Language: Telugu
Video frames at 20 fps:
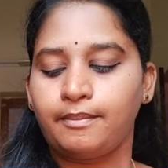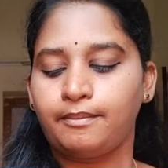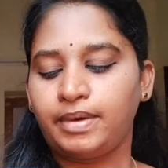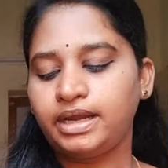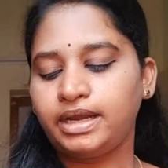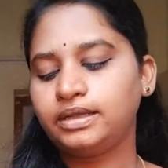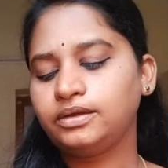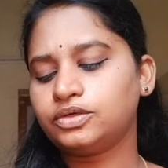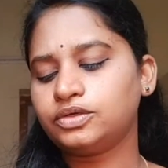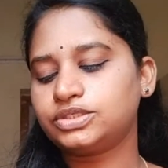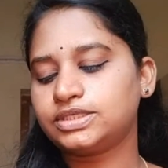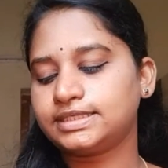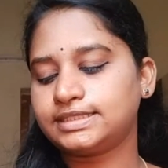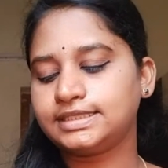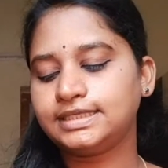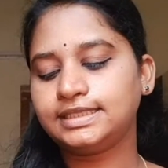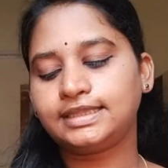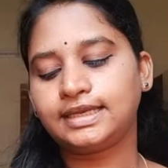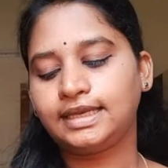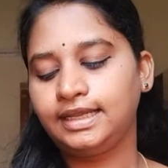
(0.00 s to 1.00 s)
మనకు
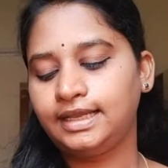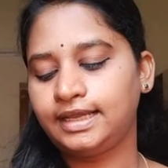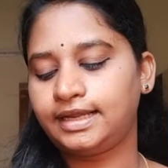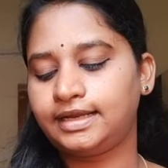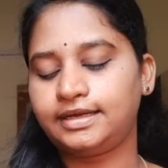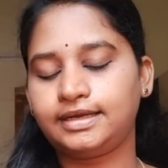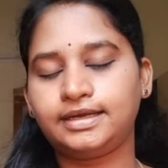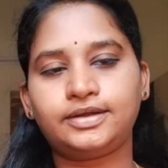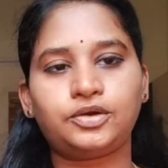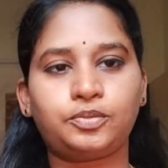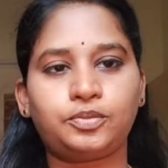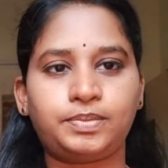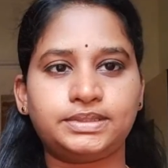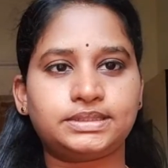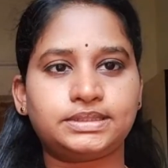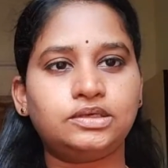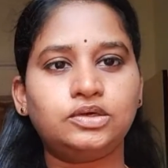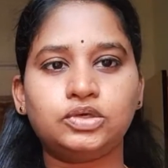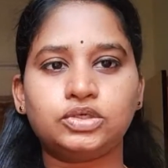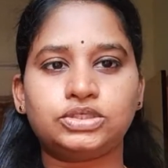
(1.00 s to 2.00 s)
వచ్చేసి త్రీ హండ్రెడ్
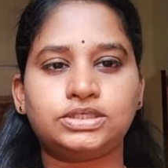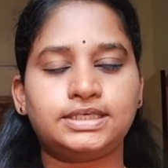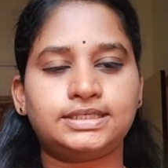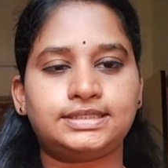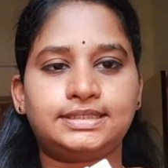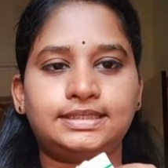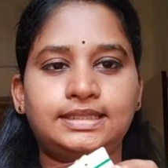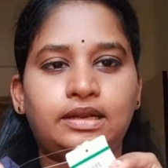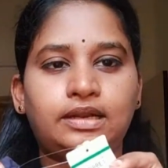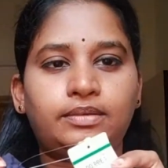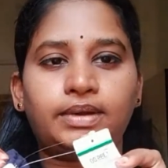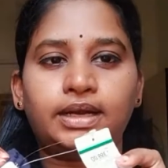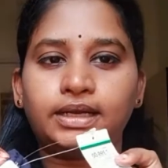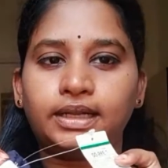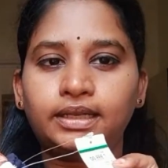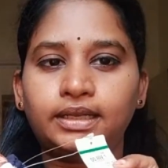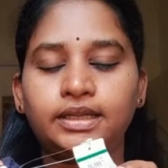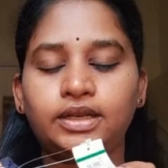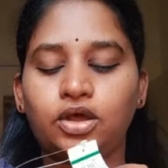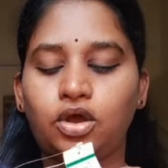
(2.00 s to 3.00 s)
రూపీస్లో వచ్చేసిందనమాట
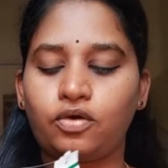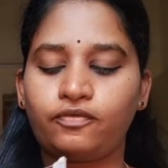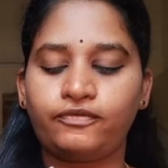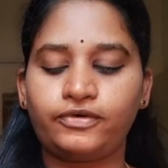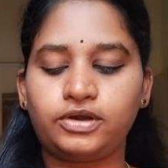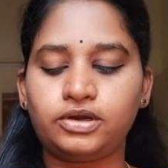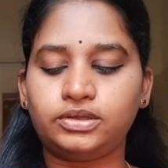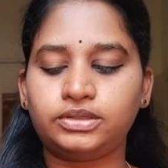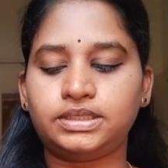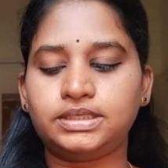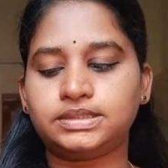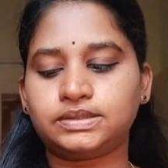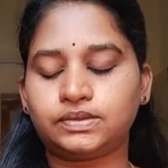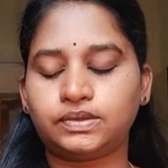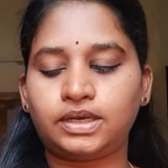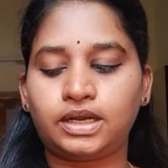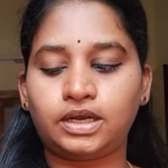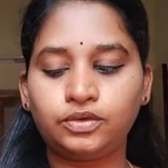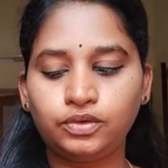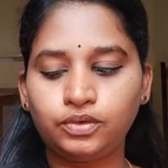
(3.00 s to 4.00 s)
నేను ఆఫర్లో
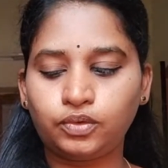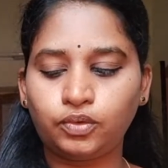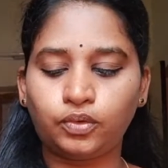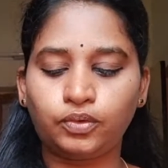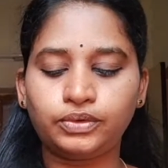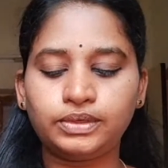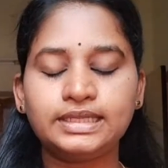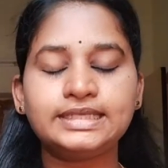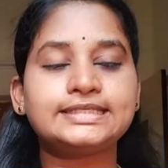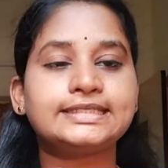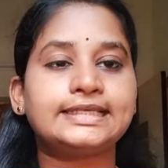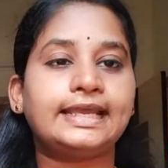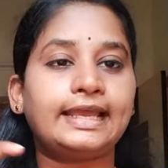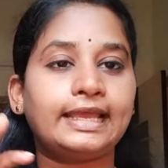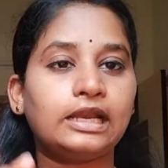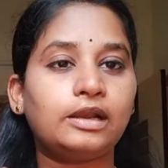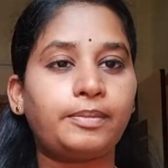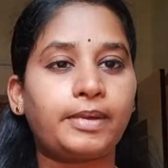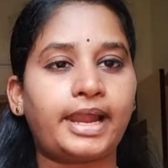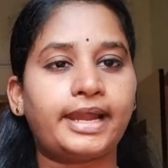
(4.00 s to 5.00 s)
తీసుకున్నాను ఓన్లీ
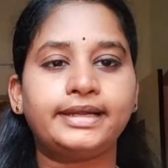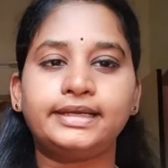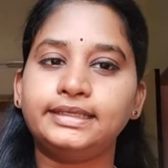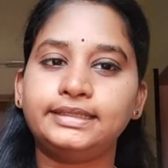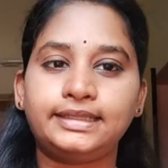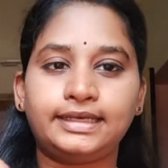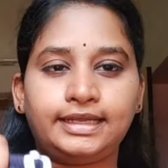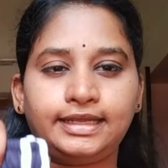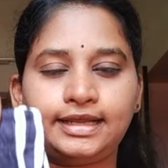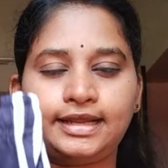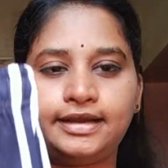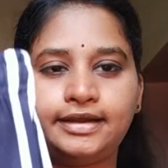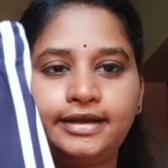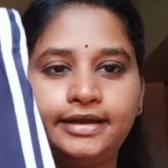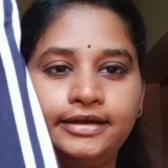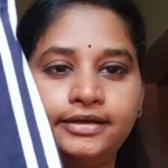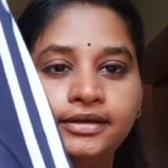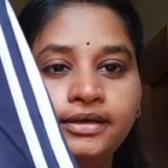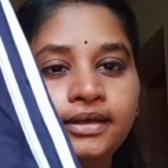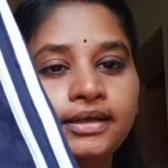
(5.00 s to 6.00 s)
సింగిల్ ప్యాంట్ త్రీ
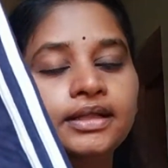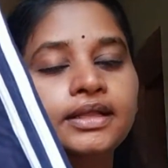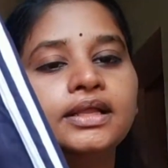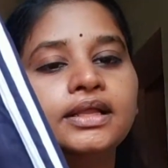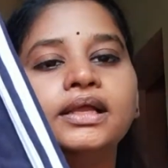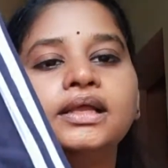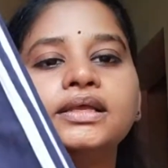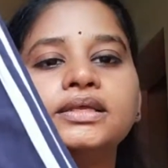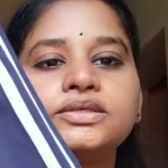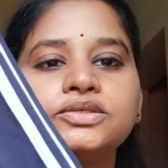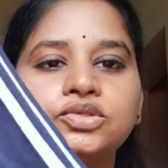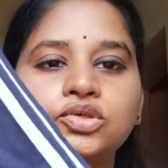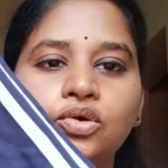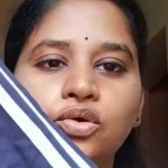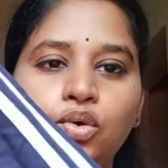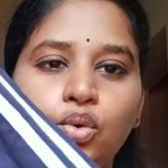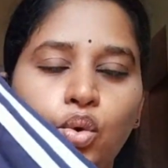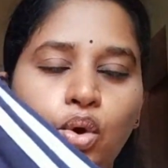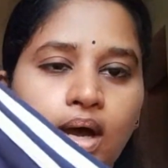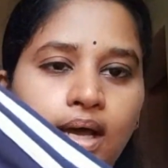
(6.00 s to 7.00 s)
హండ్రెడ్ సో
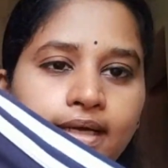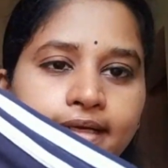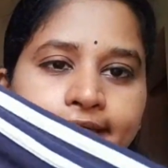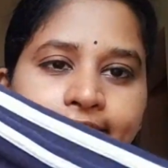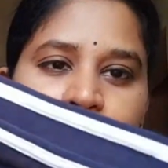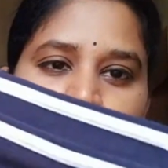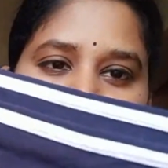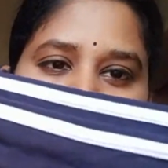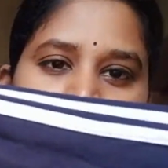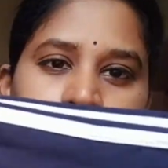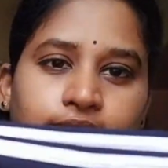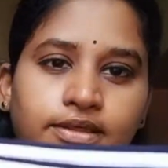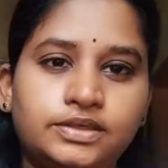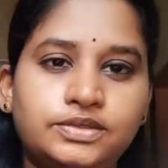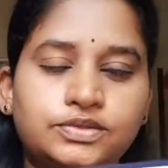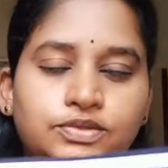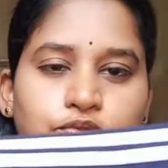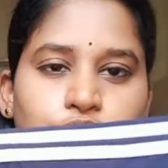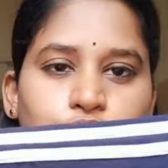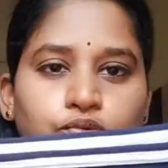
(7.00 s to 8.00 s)
క్వాలిటీ మాత్రం
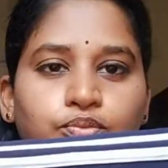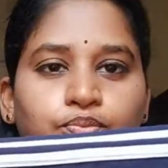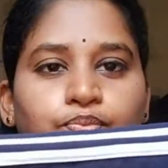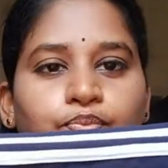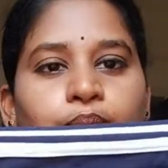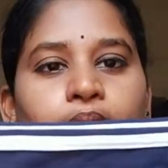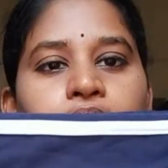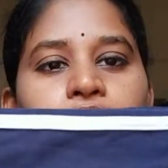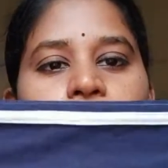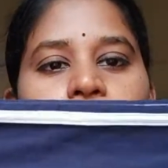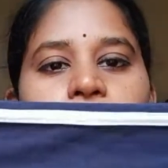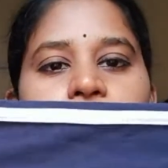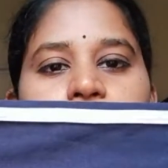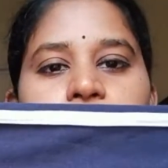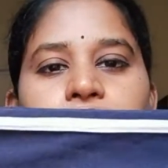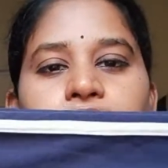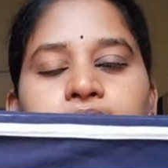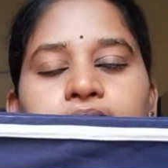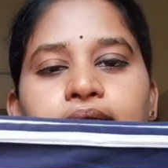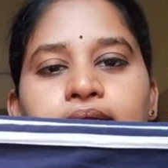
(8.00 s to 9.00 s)
సూపర్గా
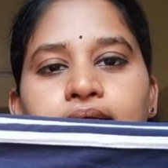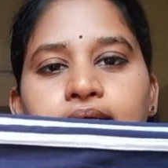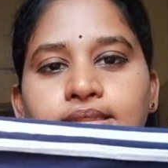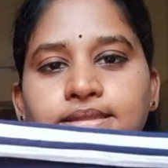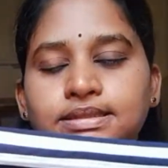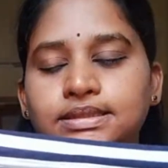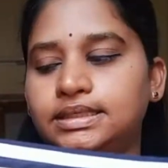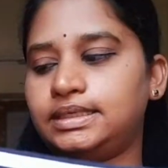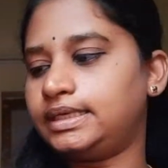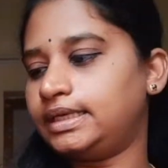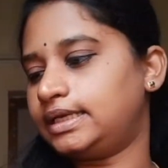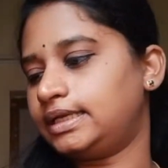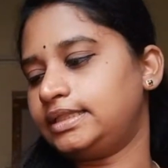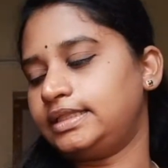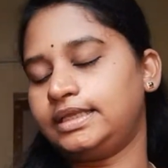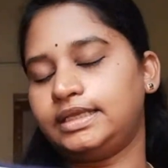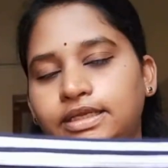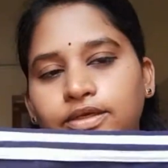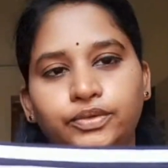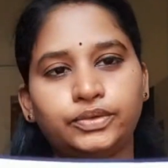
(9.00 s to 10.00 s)
ఉందండి అసలు ఇంకా
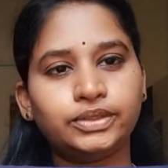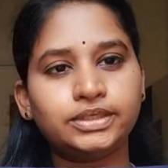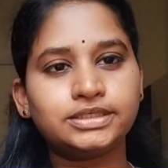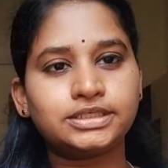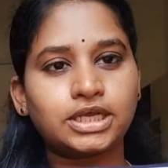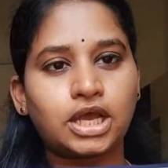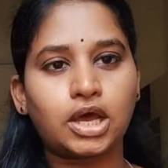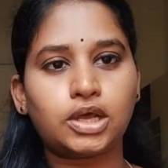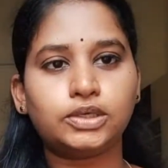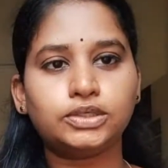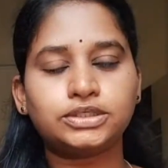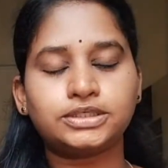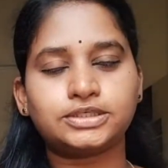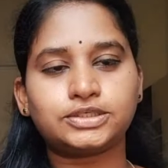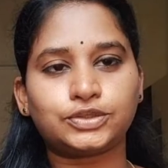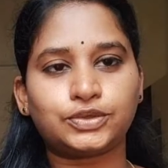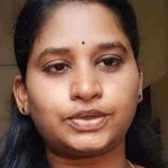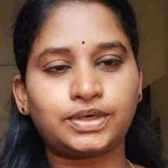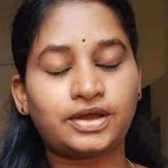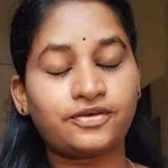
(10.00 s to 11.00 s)
దీని గురించి
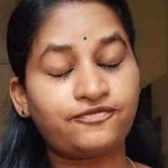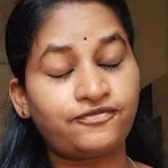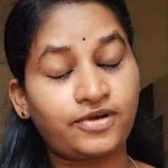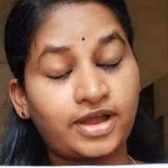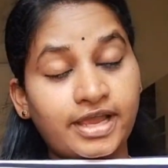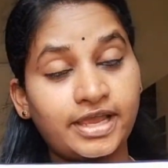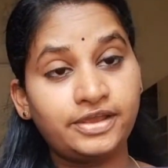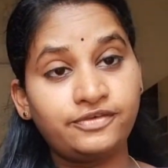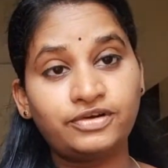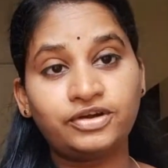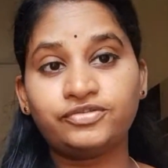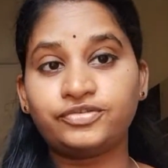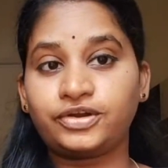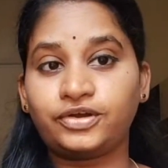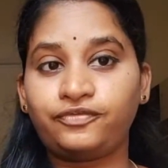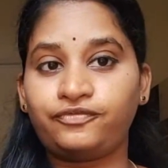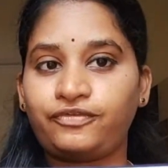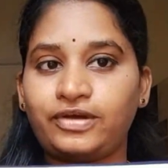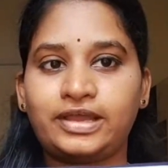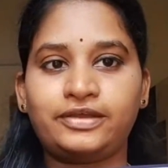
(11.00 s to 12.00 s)
ఆలోచించకుండా ఫైవ్ అవుట్
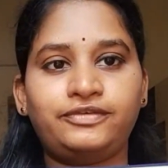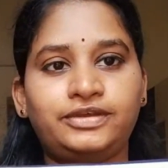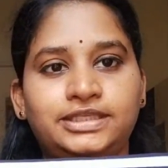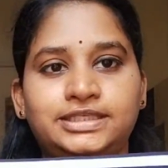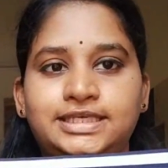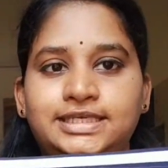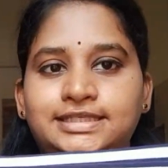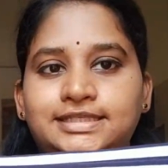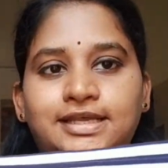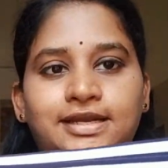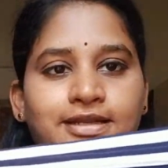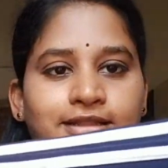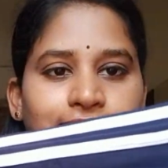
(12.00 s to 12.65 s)
ఆఫ్ ఫైవ్ ఇచ్చేస్తాను